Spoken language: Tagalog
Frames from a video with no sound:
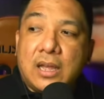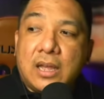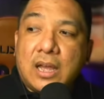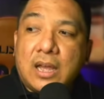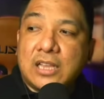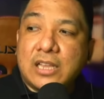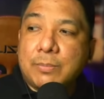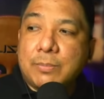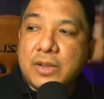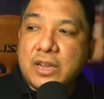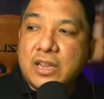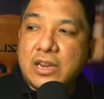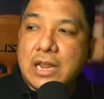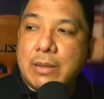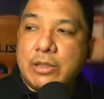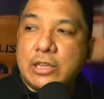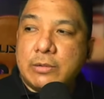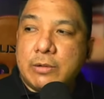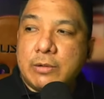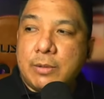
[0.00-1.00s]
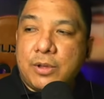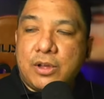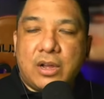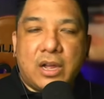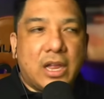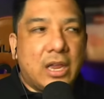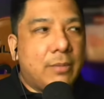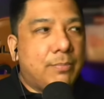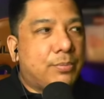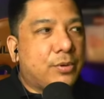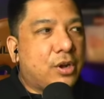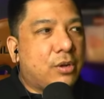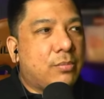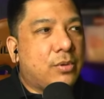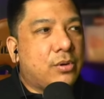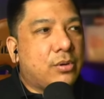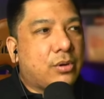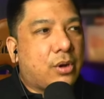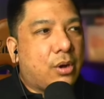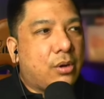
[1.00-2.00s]
At kapag ginamit nyo pa po ang aking
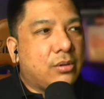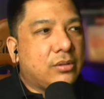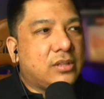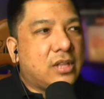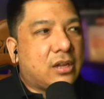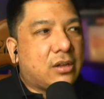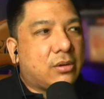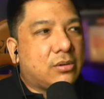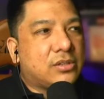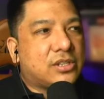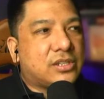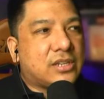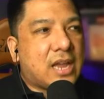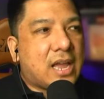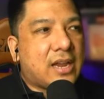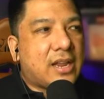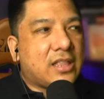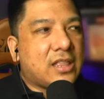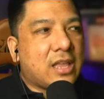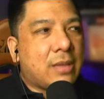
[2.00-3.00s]
promo code na Coach Jarrett,